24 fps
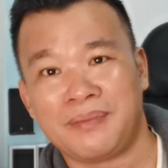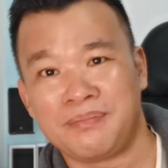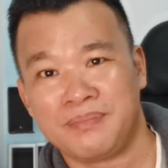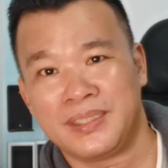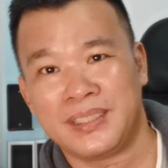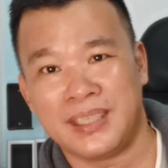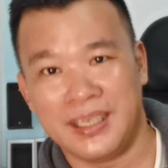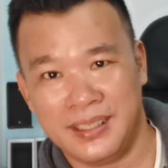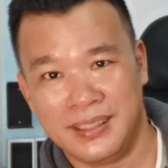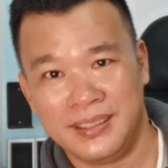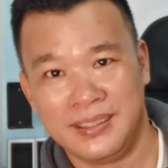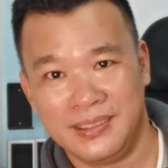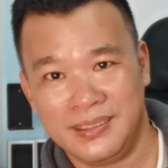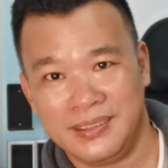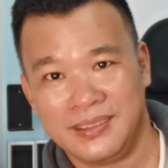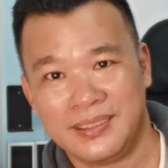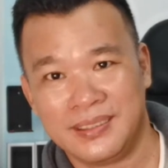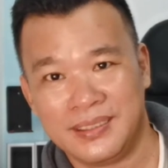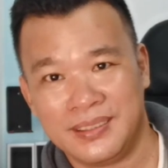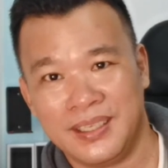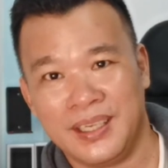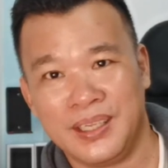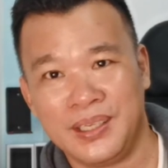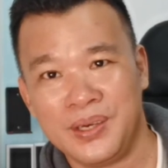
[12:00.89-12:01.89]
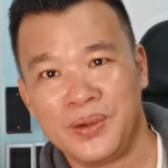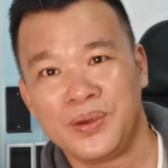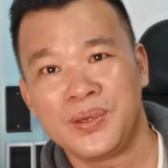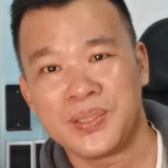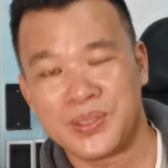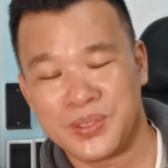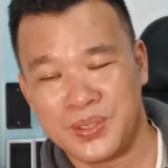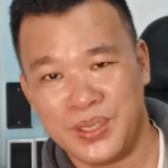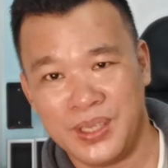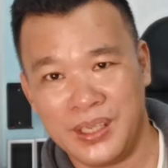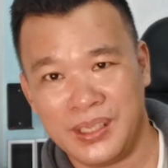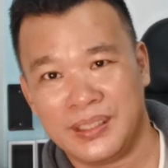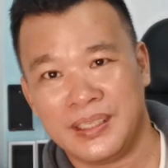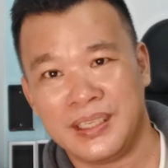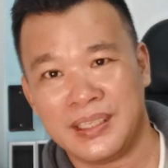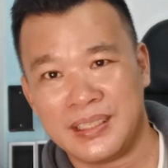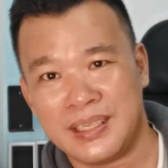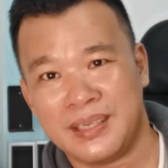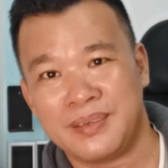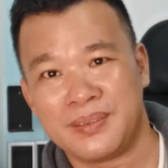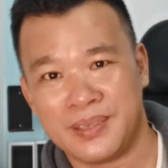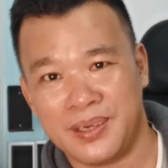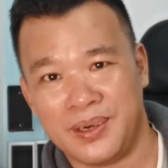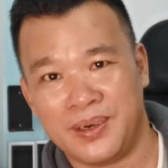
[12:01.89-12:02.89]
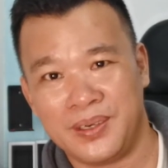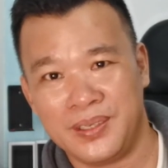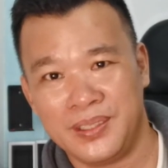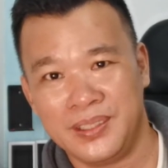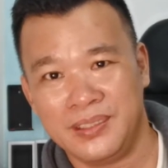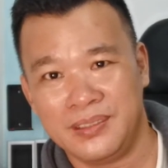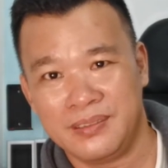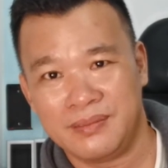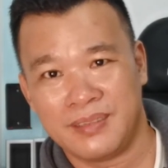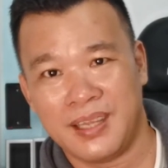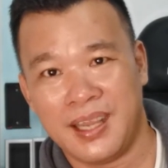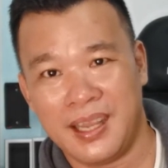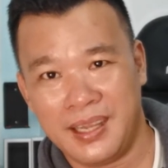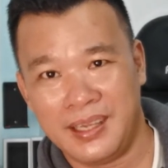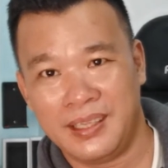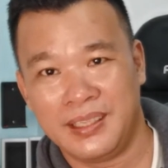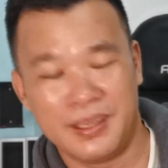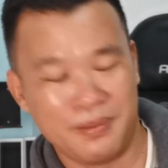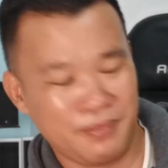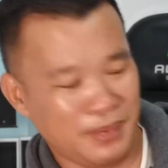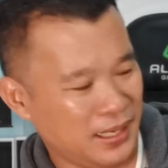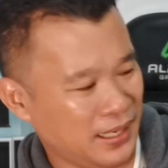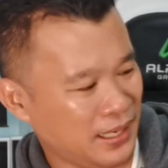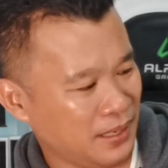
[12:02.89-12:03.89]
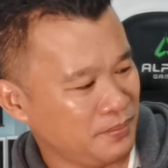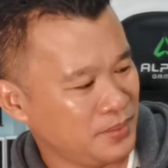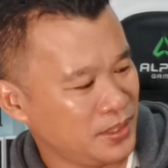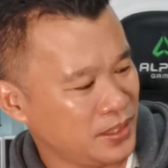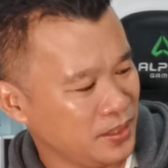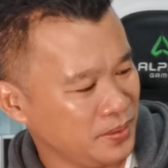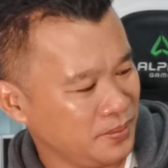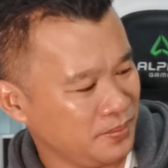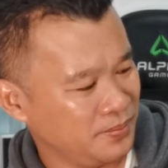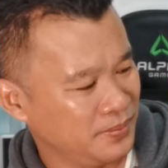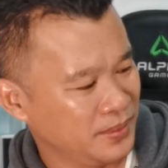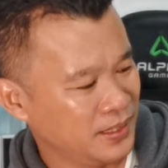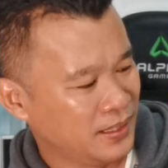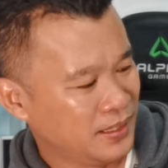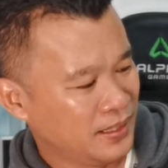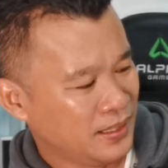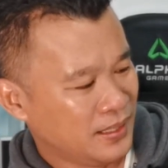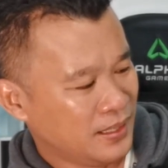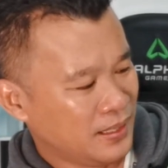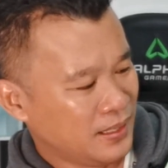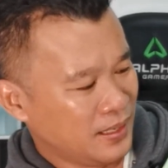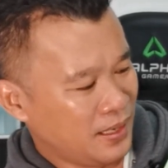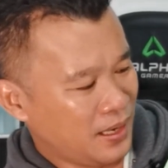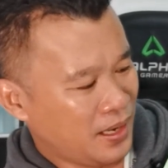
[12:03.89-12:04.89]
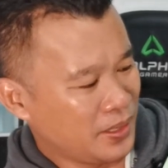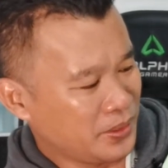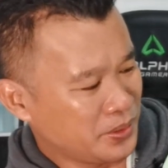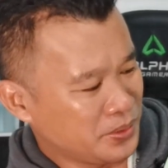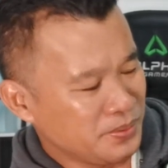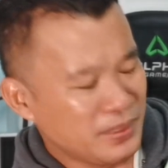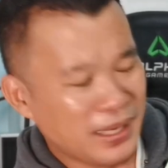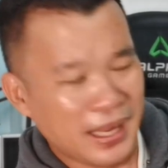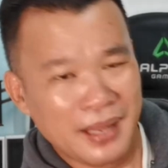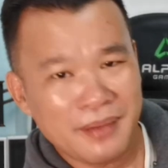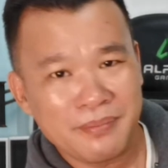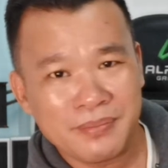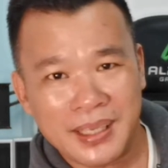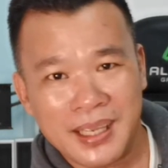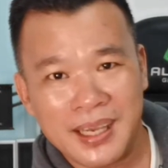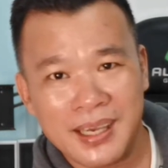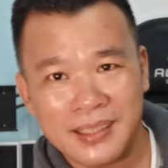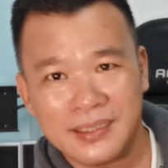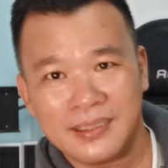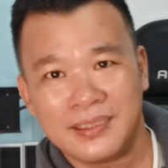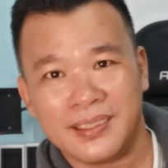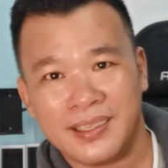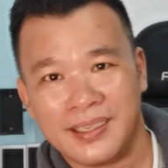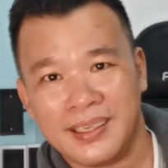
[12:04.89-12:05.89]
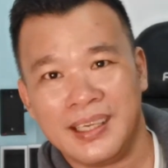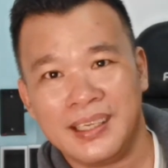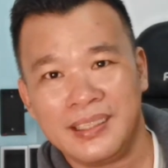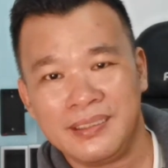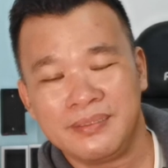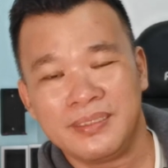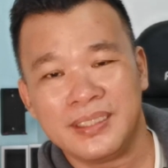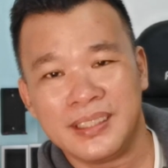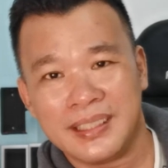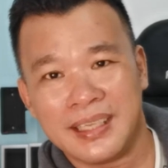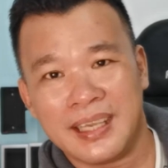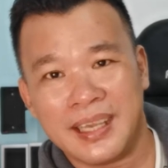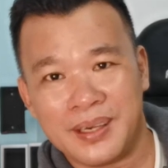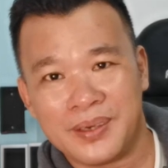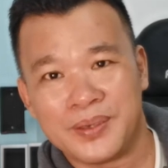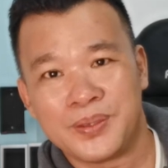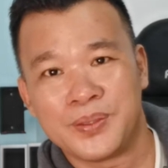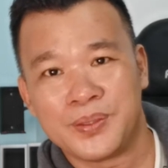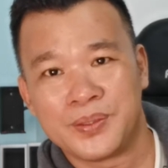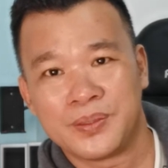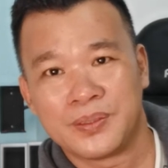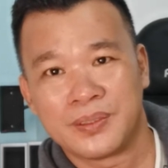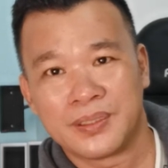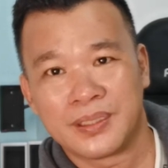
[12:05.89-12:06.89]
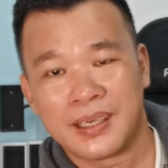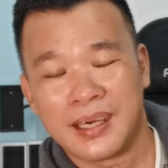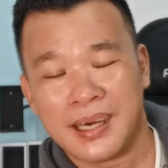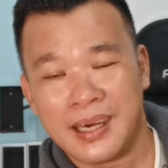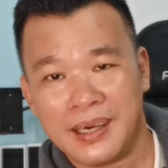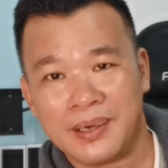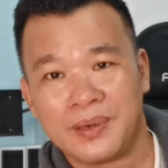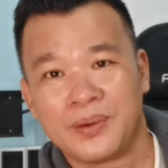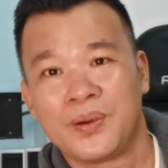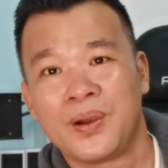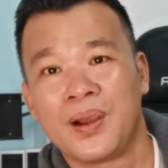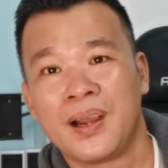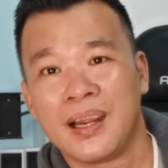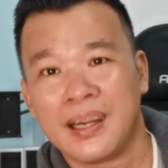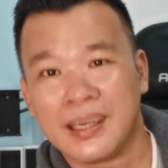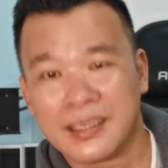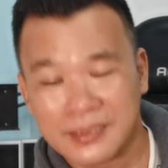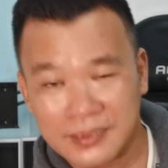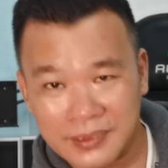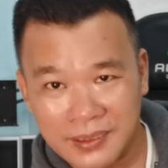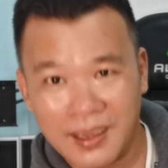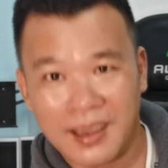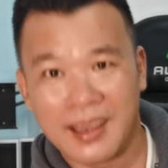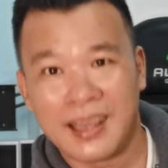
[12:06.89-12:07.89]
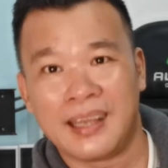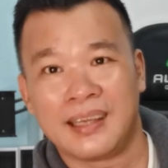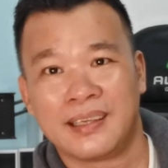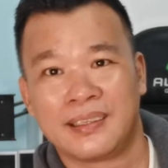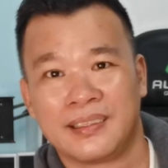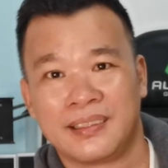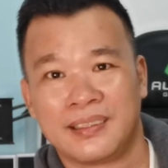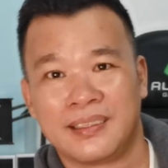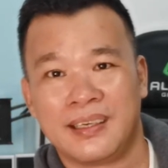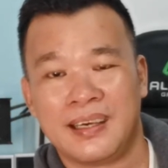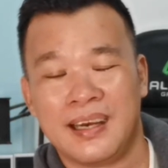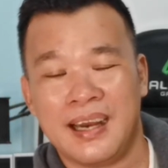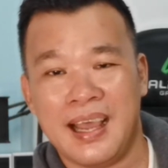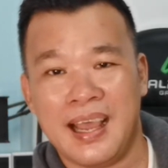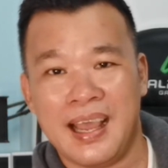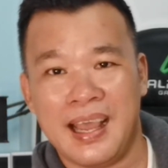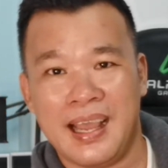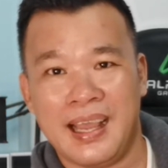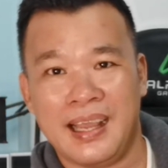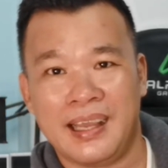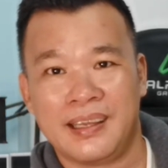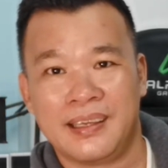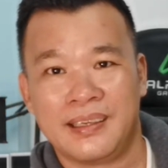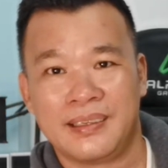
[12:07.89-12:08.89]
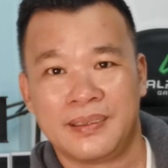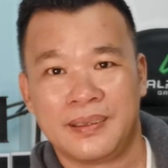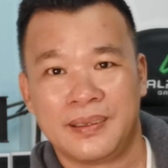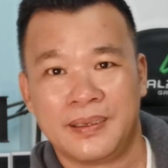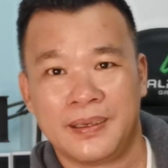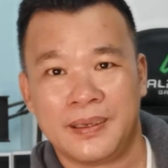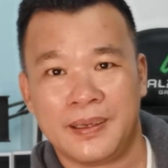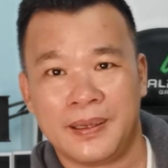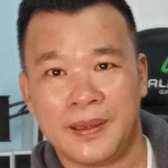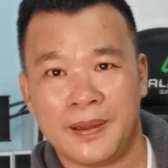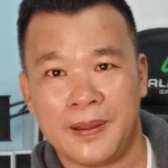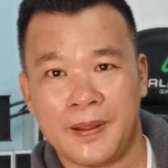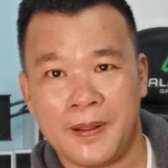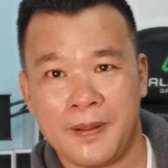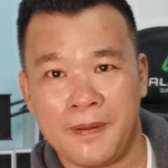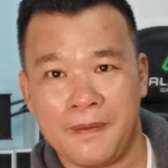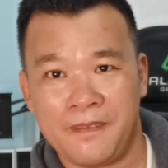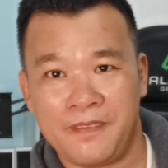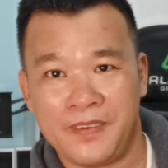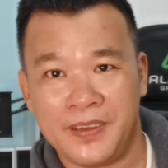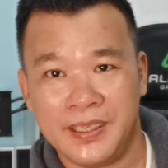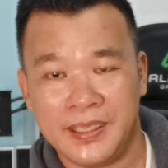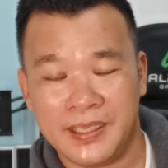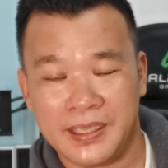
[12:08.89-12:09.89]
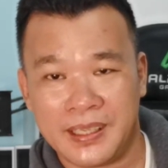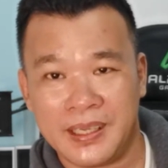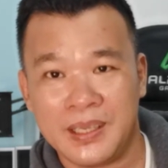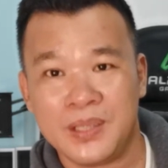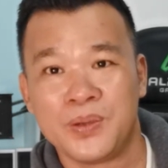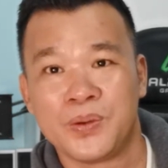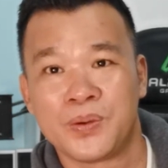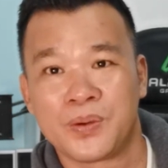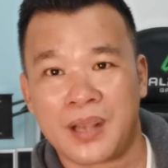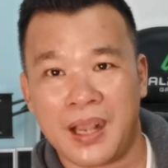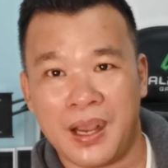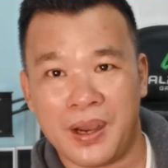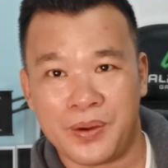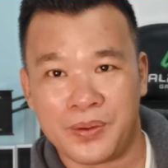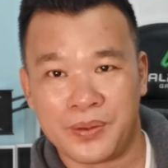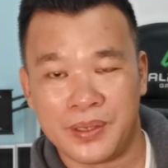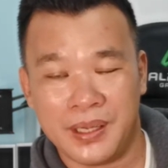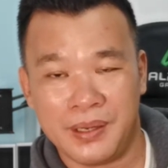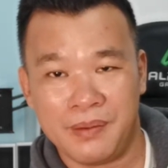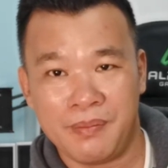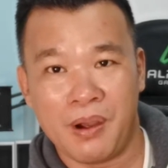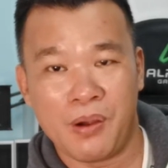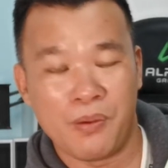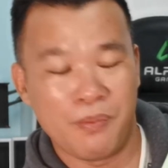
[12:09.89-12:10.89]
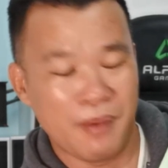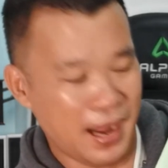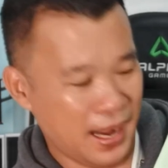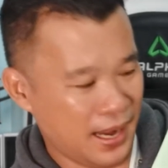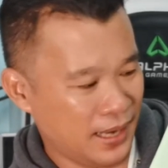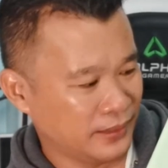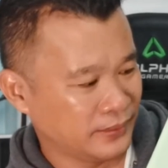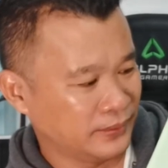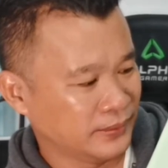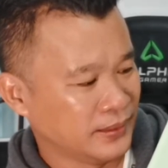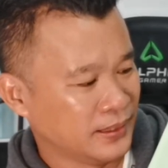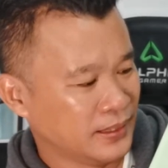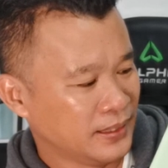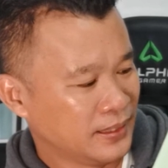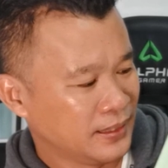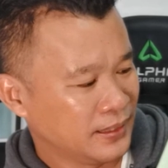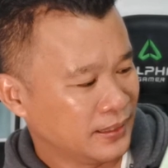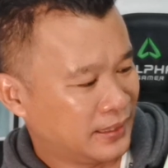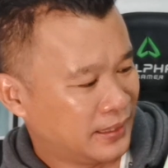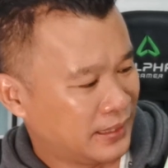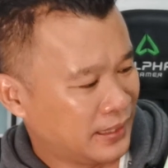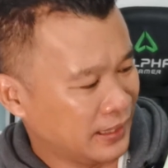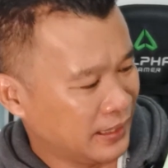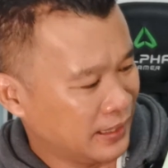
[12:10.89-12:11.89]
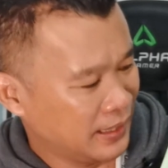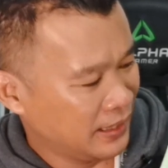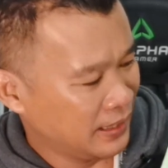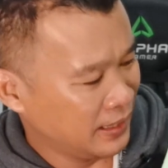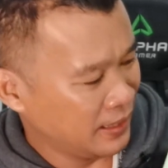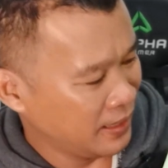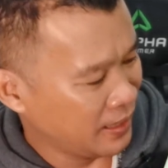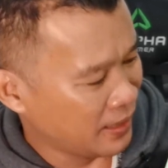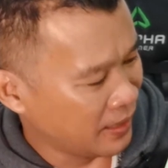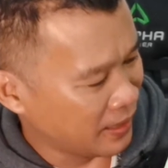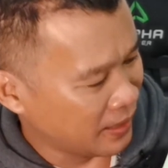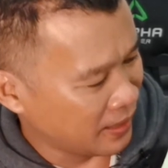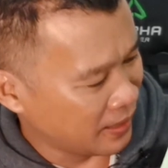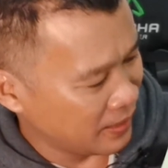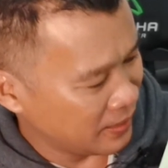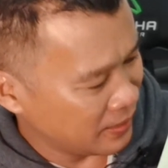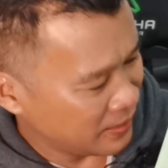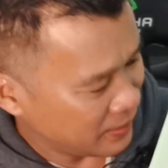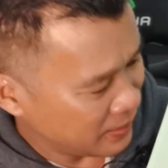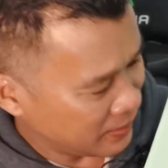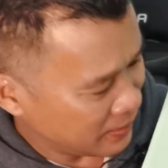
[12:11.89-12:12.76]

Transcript: sự để nói chuyện để trao đổi à, về mặt cảm xúc họ cũng cam kết họ đến với nhau đó, hoàn toàn là à, vì cái nhu cầu để bầu bạn cho nên họ